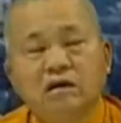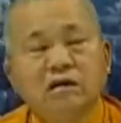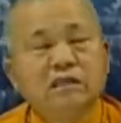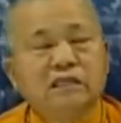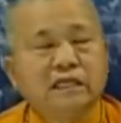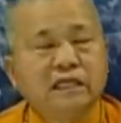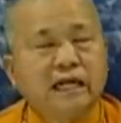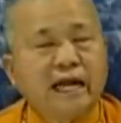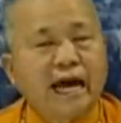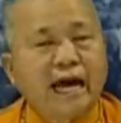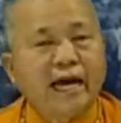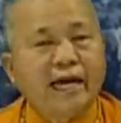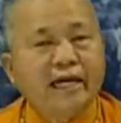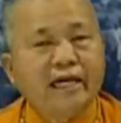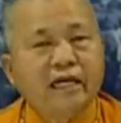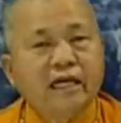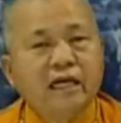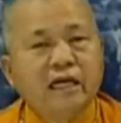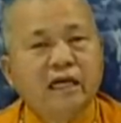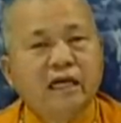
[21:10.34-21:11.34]
合起
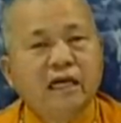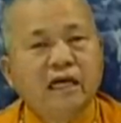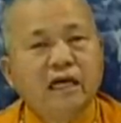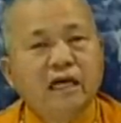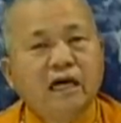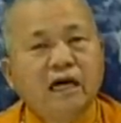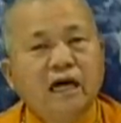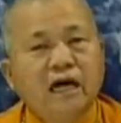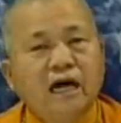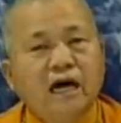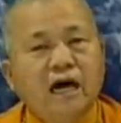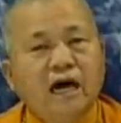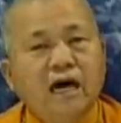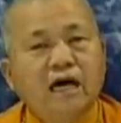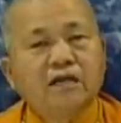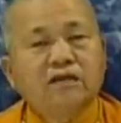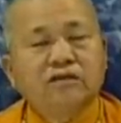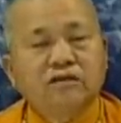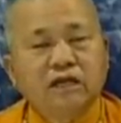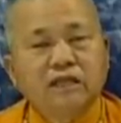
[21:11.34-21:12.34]
来，
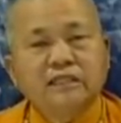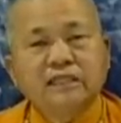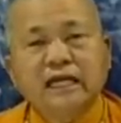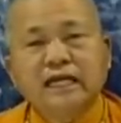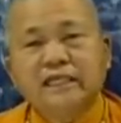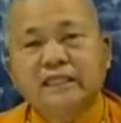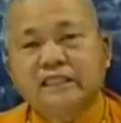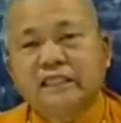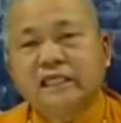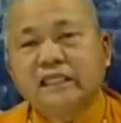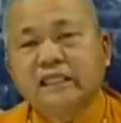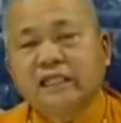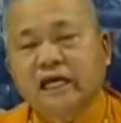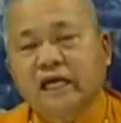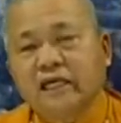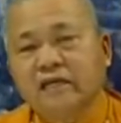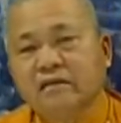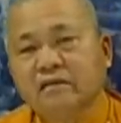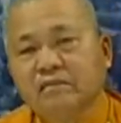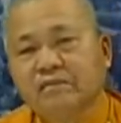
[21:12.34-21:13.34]
啊，选在今
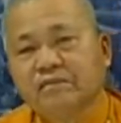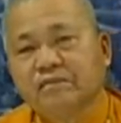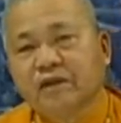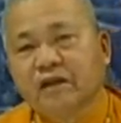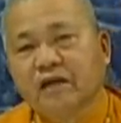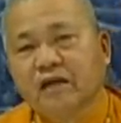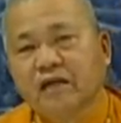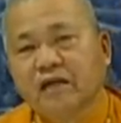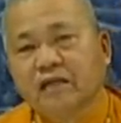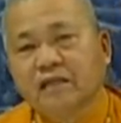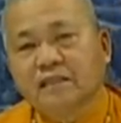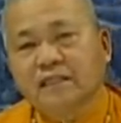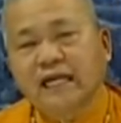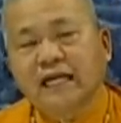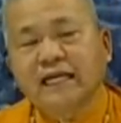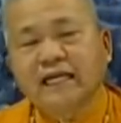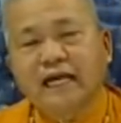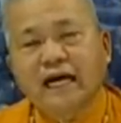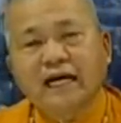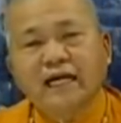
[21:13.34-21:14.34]
年，
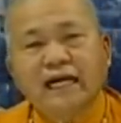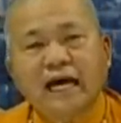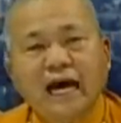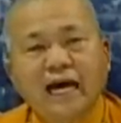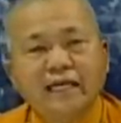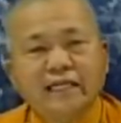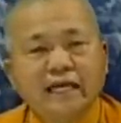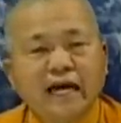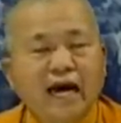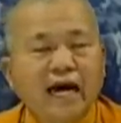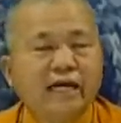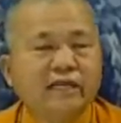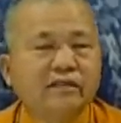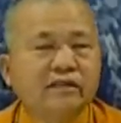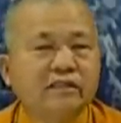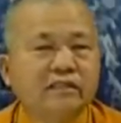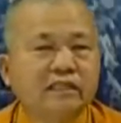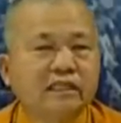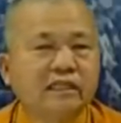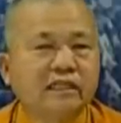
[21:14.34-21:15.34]
三年开泰
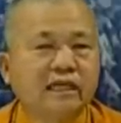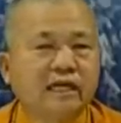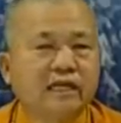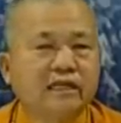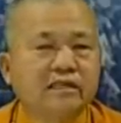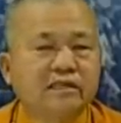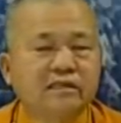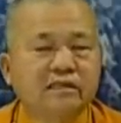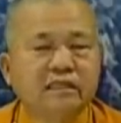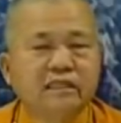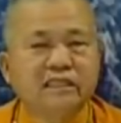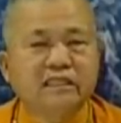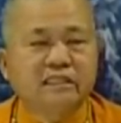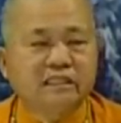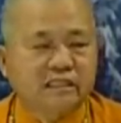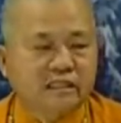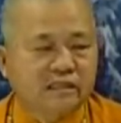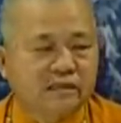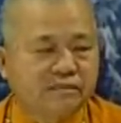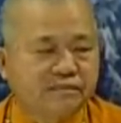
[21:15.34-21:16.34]
的今年是利
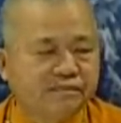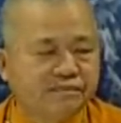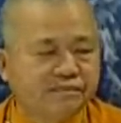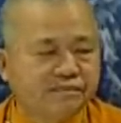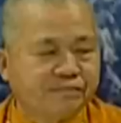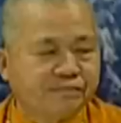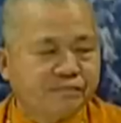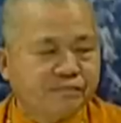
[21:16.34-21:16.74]
吉，